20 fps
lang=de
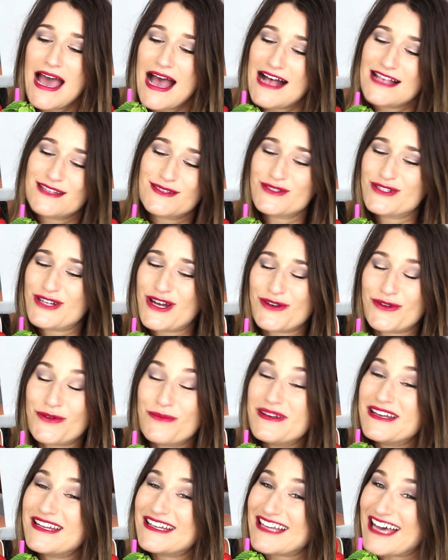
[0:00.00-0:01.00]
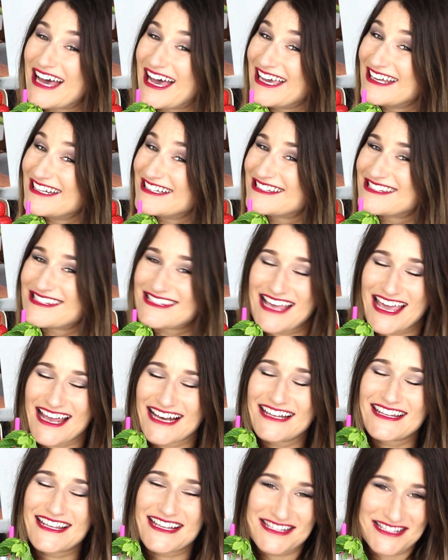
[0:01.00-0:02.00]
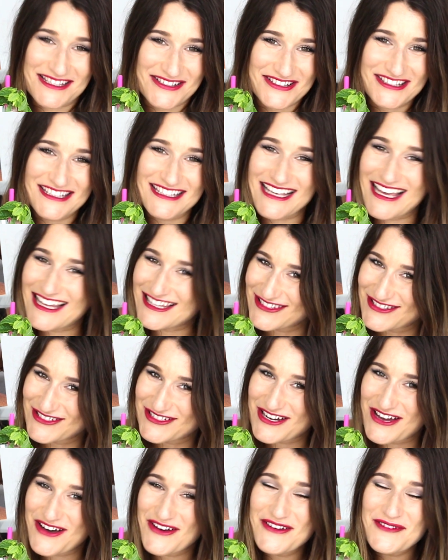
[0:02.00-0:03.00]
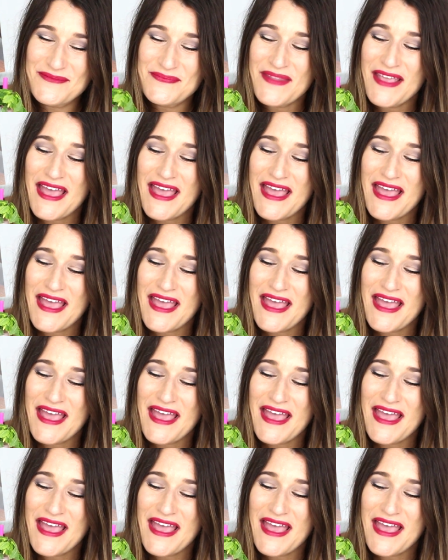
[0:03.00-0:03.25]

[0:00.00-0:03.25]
Also schaut unbedingt rein. Es ist eigentlich ganz lustig anzuschauen.